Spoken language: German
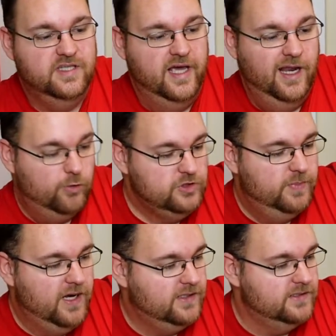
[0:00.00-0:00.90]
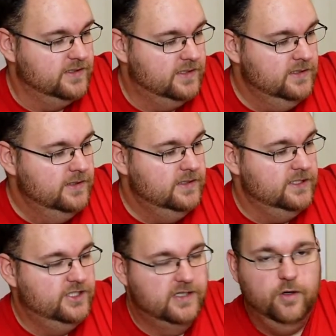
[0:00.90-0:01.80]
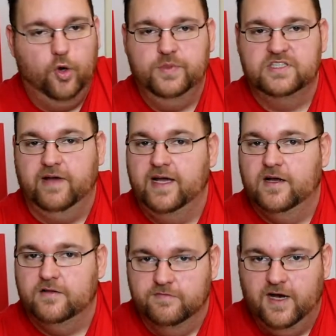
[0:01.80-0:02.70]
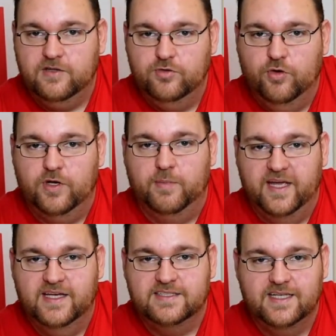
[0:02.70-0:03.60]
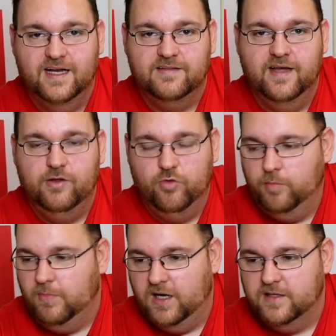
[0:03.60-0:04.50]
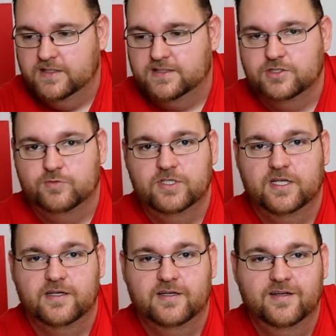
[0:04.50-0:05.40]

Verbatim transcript: Teil auspacke. Ja. Ich hätte auch bis Weihnachten warten können, aber er sagt, nein, komm, mach jetzt, ich will deine,